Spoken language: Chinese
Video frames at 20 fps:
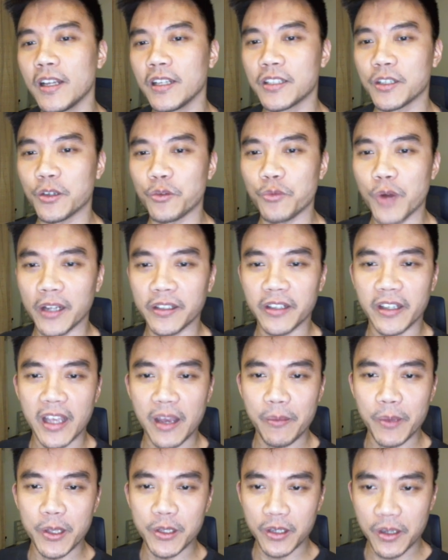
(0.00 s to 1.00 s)
这个 round the
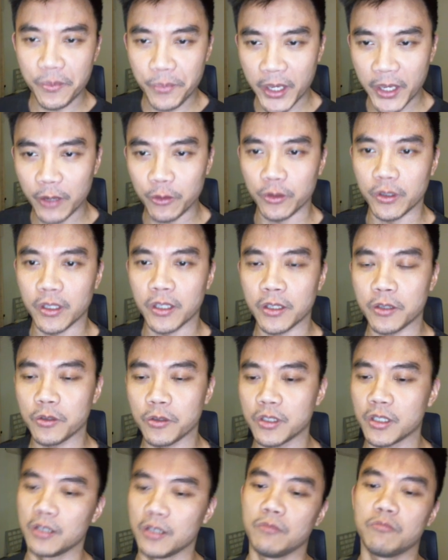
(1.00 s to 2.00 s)
gamut 一个片语，也就
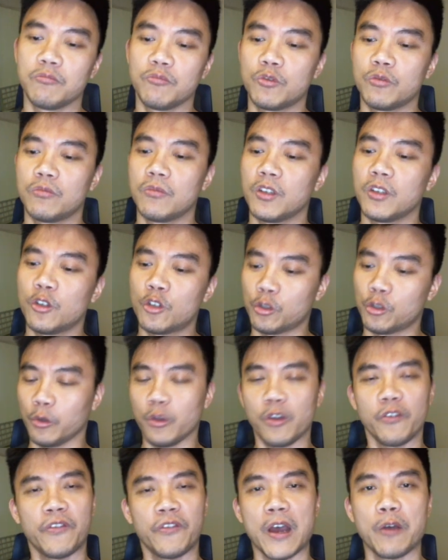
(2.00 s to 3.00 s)
是所
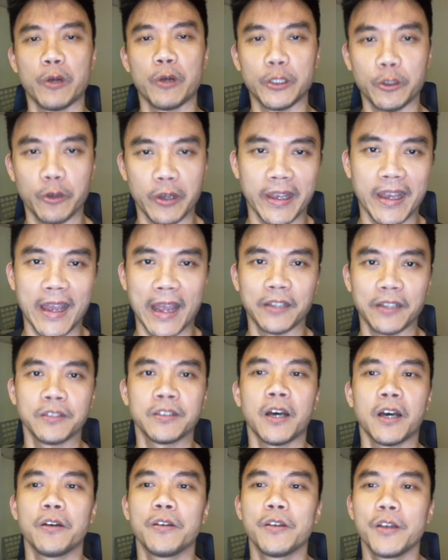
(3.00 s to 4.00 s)
有范围都会盖得
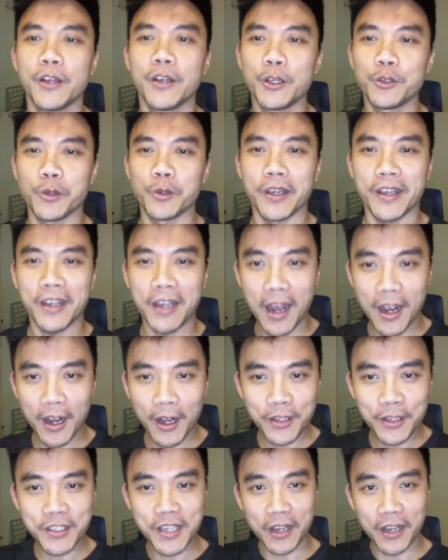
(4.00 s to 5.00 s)
到，所以刚
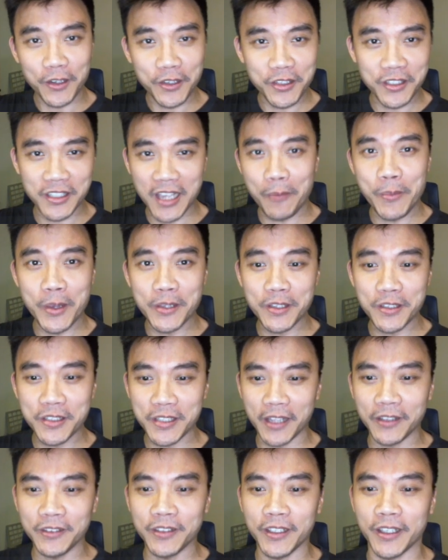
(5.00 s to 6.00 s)
刚讲了上面这
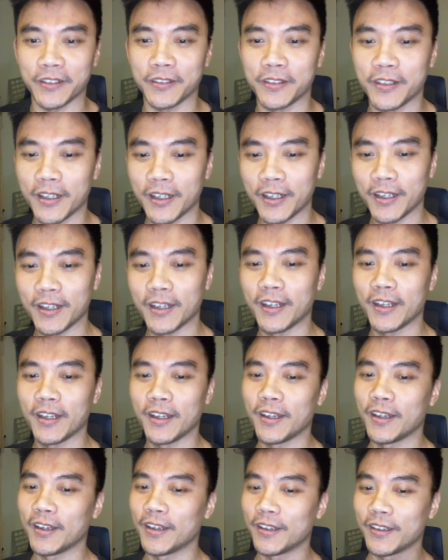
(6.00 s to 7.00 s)
三点，
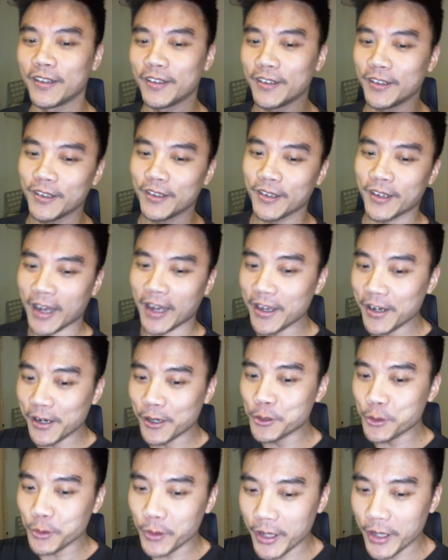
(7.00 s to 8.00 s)
该
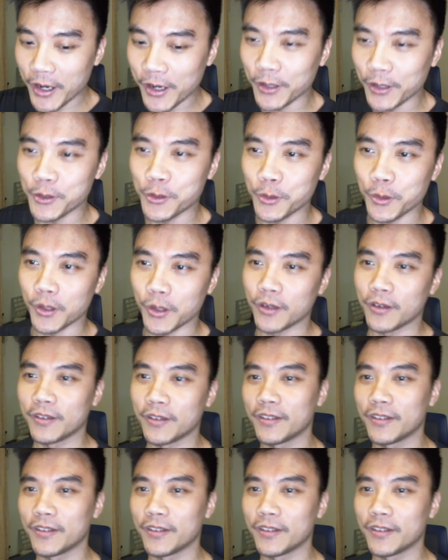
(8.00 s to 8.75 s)
合作的要合作，